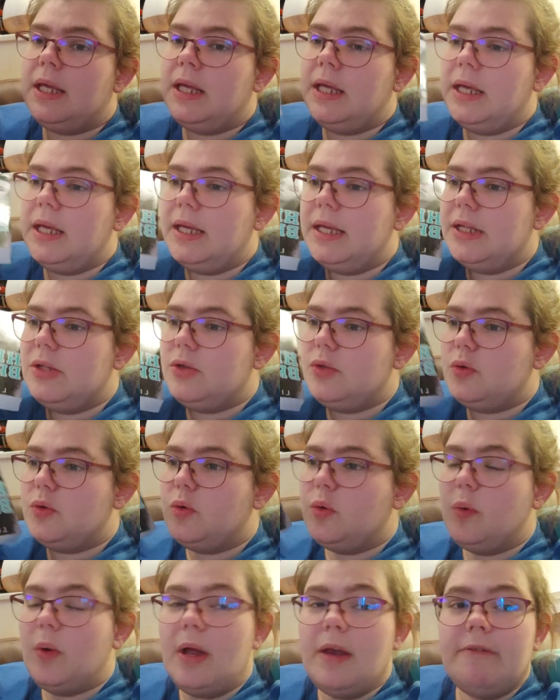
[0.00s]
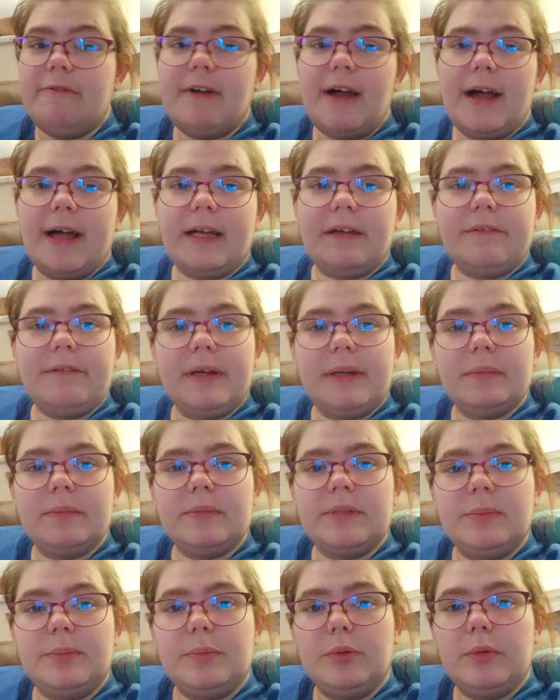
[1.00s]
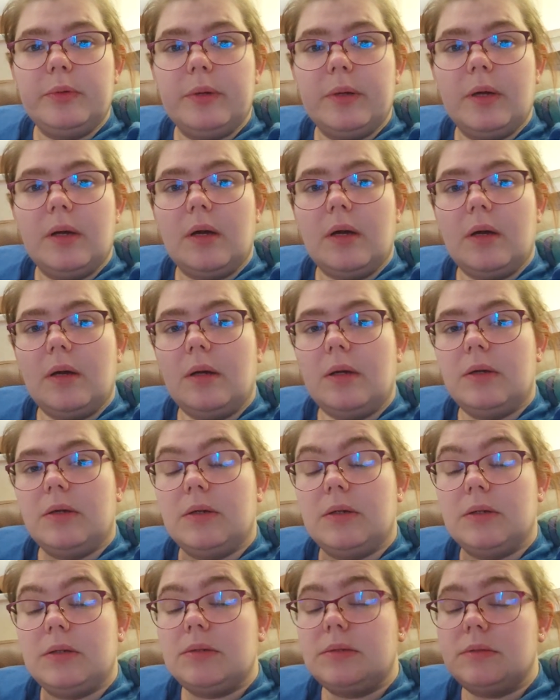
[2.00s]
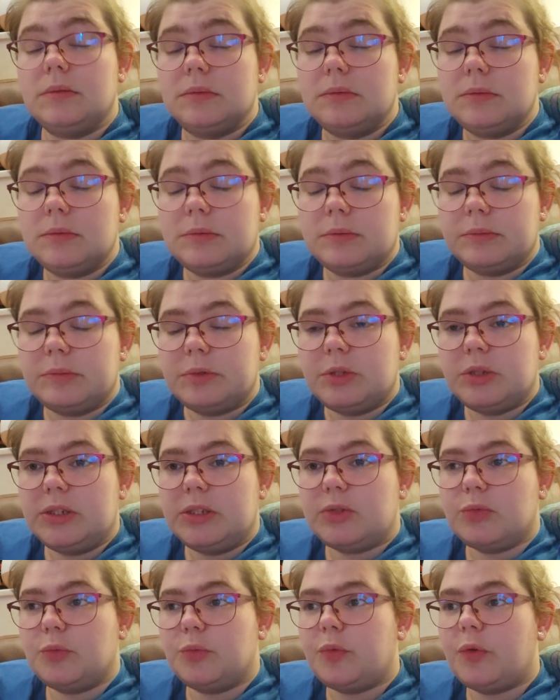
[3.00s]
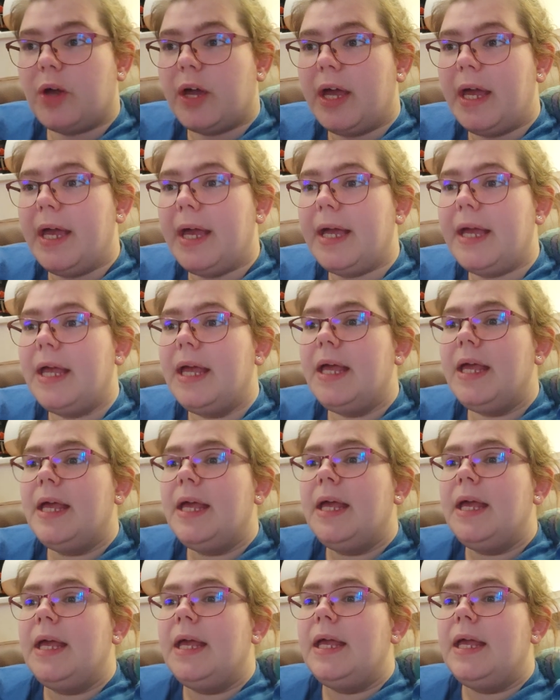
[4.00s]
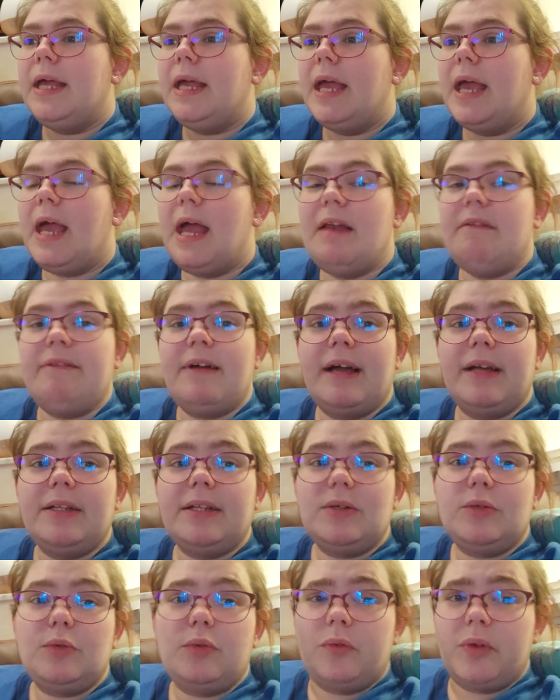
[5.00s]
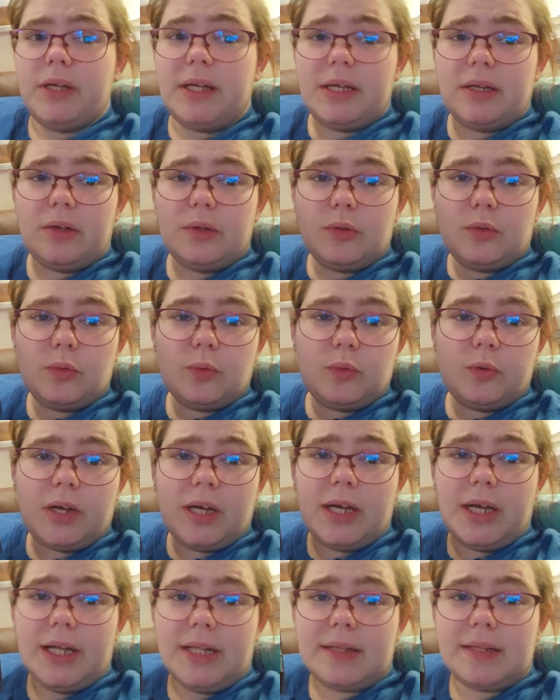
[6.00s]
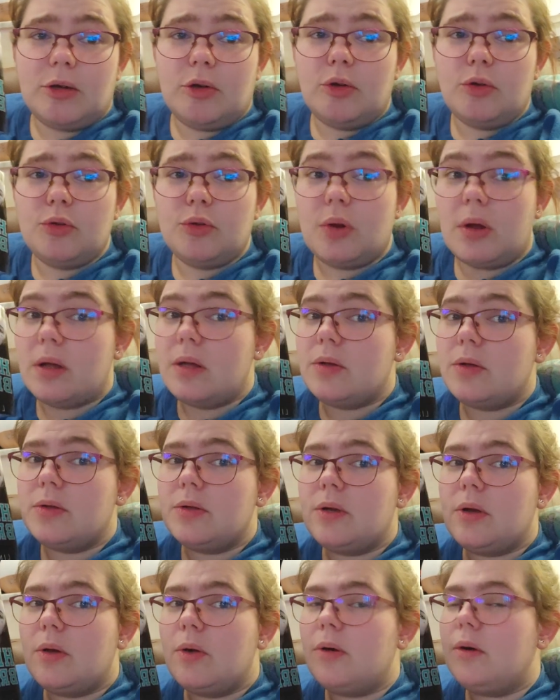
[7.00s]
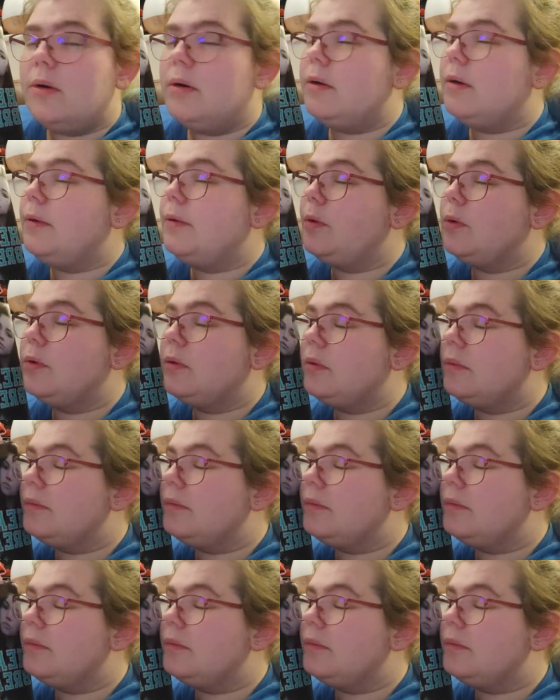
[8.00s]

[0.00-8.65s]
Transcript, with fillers: et du coup, elle va arriver un petit peu euh, chez son frère. Elle va découvrir que son frère est en euh,